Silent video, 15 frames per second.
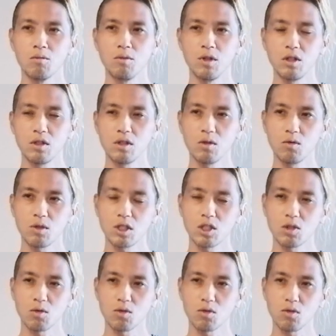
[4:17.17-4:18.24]
みんな同
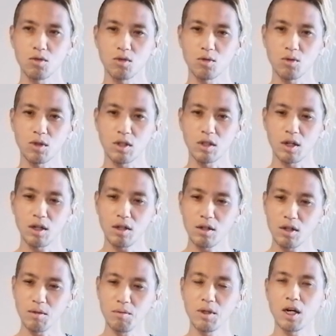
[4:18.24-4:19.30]
じこと言ってからなん
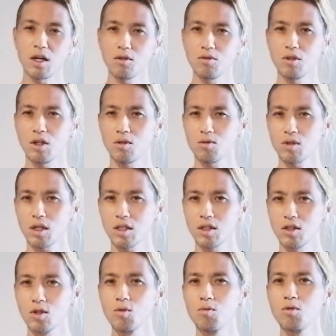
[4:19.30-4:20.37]
か意味あるんやろう
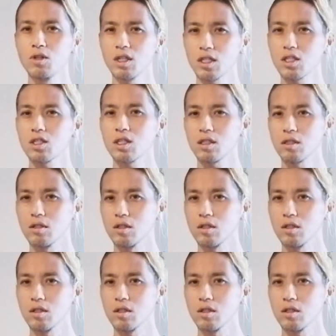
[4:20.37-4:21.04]
なって思い出した。